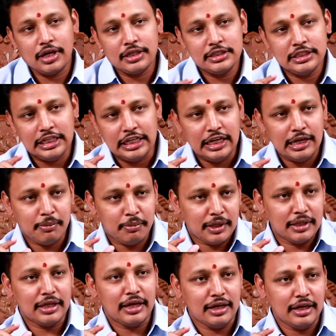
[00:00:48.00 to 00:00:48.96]
ఒక చిన్న
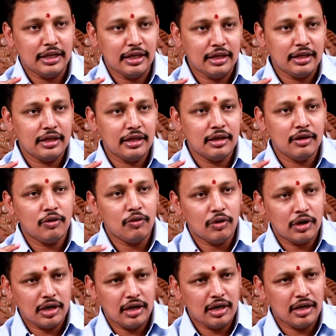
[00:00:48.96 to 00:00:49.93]
పదాన్ని
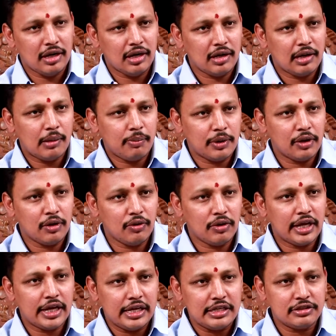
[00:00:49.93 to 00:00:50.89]
ఒక అప్పట్లో
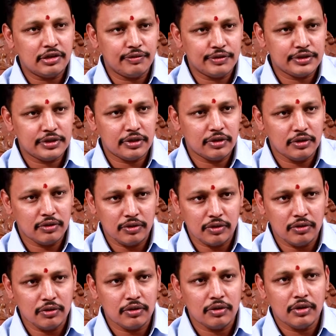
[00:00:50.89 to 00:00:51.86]
ఉన్న ఐఏఎస్ ఆఫీసర్
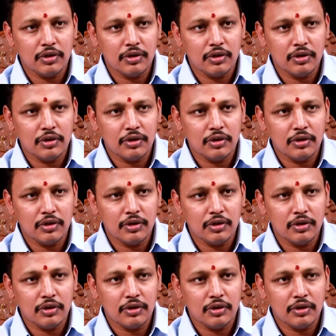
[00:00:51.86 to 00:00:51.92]
ఎవరో